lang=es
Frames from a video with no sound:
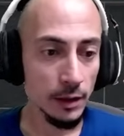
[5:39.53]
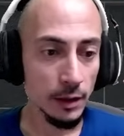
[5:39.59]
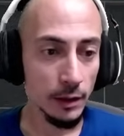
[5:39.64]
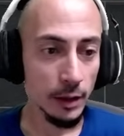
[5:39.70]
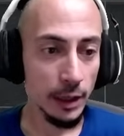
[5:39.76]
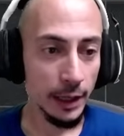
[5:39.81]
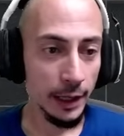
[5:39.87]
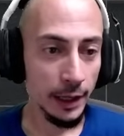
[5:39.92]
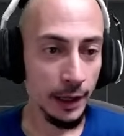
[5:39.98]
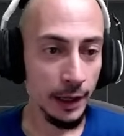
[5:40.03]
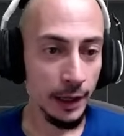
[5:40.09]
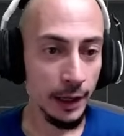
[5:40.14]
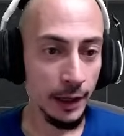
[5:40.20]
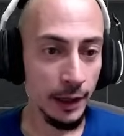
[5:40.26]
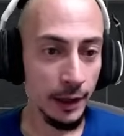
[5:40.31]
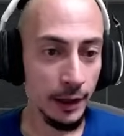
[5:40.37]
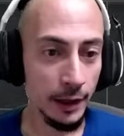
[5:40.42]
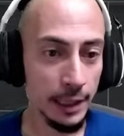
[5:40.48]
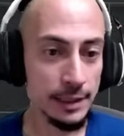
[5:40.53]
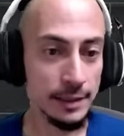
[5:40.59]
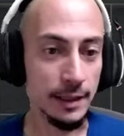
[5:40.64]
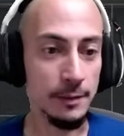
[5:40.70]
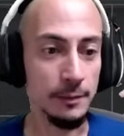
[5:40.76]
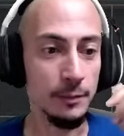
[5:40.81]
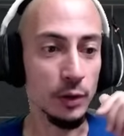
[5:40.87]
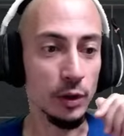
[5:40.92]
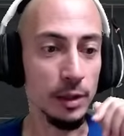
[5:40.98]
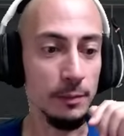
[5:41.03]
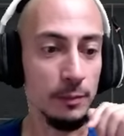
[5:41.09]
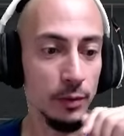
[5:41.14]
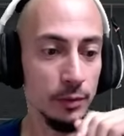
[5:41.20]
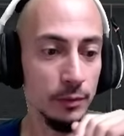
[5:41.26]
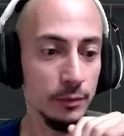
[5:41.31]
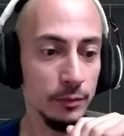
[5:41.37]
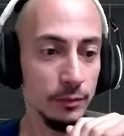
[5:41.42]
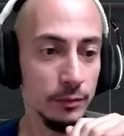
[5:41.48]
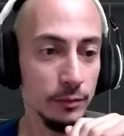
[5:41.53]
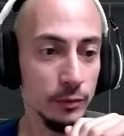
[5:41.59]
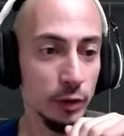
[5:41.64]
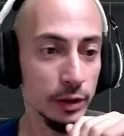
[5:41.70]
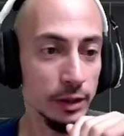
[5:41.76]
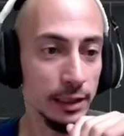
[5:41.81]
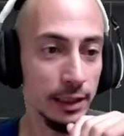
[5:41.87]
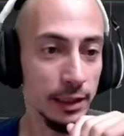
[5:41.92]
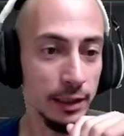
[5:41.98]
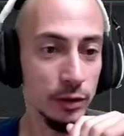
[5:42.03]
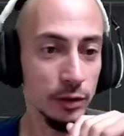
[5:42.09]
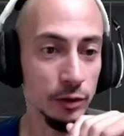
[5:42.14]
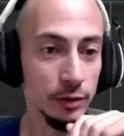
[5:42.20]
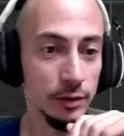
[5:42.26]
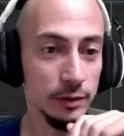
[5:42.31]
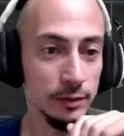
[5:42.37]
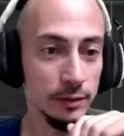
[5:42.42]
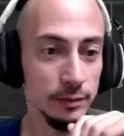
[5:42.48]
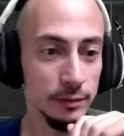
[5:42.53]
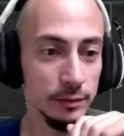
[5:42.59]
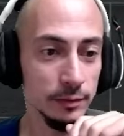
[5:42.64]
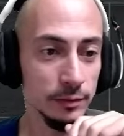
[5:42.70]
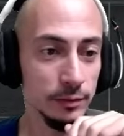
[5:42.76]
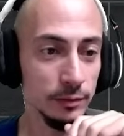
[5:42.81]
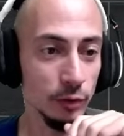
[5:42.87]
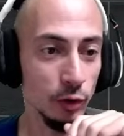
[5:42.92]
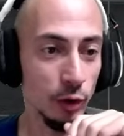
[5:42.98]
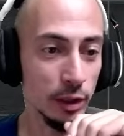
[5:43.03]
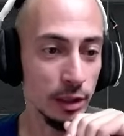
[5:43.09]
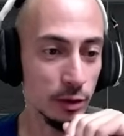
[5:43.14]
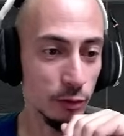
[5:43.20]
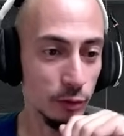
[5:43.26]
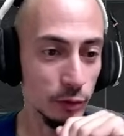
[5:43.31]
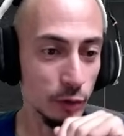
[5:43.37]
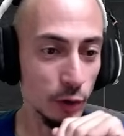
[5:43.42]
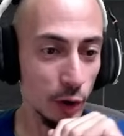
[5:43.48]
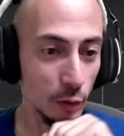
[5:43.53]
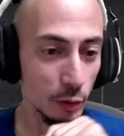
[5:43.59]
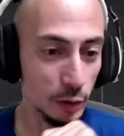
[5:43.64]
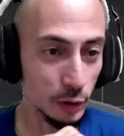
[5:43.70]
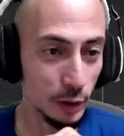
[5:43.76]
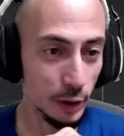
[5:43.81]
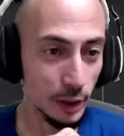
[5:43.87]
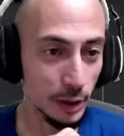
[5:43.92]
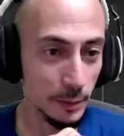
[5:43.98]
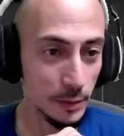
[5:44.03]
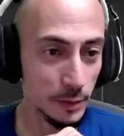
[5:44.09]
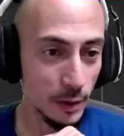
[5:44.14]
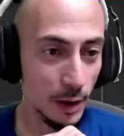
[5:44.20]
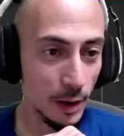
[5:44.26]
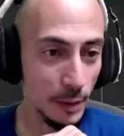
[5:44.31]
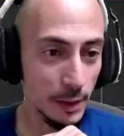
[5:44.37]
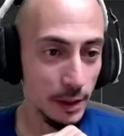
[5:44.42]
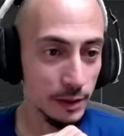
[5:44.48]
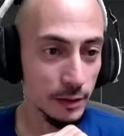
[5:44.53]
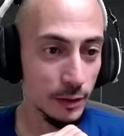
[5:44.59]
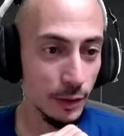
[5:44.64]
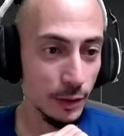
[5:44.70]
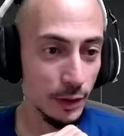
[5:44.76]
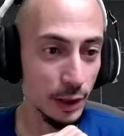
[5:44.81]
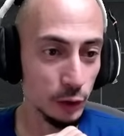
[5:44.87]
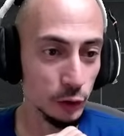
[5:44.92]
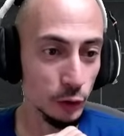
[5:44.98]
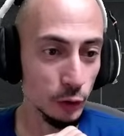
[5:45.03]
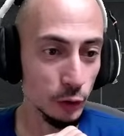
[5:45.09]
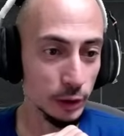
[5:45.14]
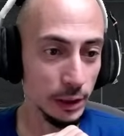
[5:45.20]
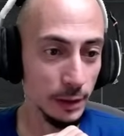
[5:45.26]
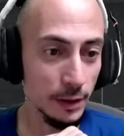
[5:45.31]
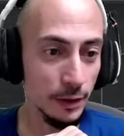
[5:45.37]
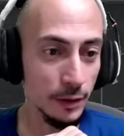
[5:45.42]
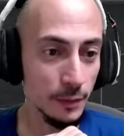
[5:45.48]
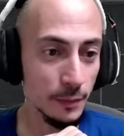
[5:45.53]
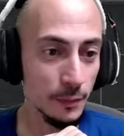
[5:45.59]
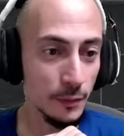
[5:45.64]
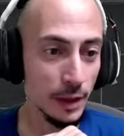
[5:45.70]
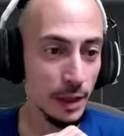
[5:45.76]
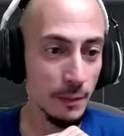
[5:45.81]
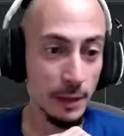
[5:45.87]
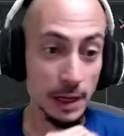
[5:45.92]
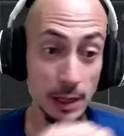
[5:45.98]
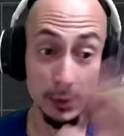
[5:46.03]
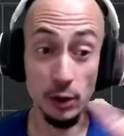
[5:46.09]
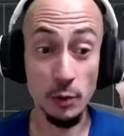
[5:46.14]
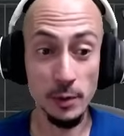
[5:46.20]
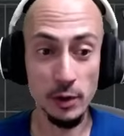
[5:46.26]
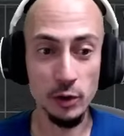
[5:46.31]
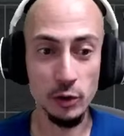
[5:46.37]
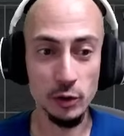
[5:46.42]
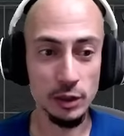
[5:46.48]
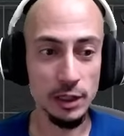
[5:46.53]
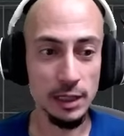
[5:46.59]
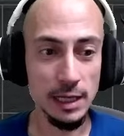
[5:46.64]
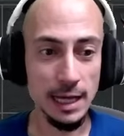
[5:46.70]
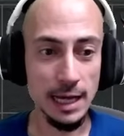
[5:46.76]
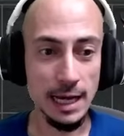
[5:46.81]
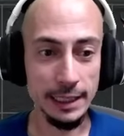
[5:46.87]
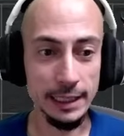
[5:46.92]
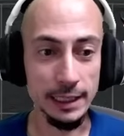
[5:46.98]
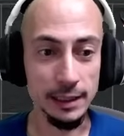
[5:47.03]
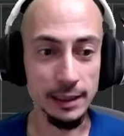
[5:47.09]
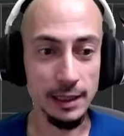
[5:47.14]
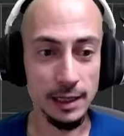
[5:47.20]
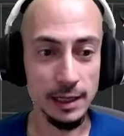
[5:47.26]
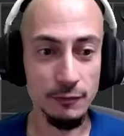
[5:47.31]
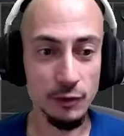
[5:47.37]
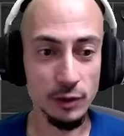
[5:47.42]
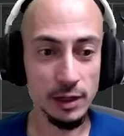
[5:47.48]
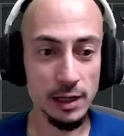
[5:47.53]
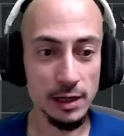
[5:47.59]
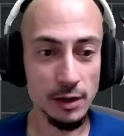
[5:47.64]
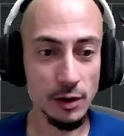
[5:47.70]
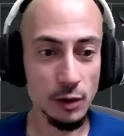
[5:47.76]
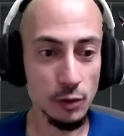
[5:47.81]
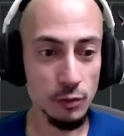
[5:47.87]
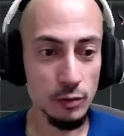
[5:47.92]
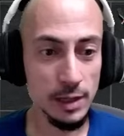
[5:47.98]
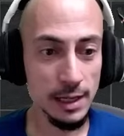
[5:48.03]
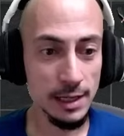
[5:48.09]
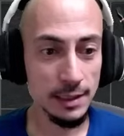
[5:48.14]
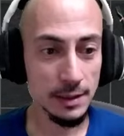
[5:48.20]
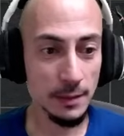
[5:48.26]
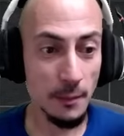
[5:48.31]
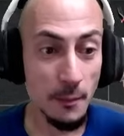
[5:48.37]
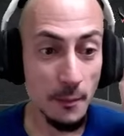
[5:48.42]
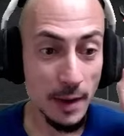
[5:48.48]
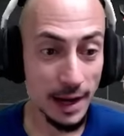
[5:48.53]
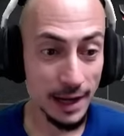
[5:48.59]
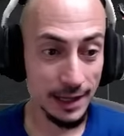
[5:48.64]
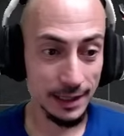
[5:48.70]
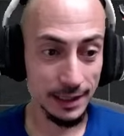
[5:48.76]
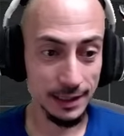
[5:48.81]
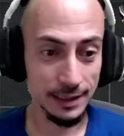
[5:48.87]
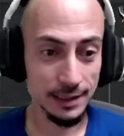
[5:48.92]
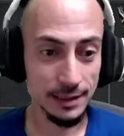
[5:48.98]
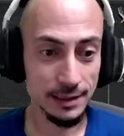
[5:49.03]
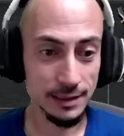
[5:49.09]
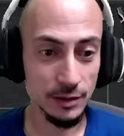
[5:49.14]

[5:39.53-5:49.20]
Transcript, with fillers: Eh, esta, por ejemplo. No, están aquí no. No, les no la encuentro ahora mismo. A ver, cierro todo otra vez para verlo mejor. Aquí, reforjar runas mágicas.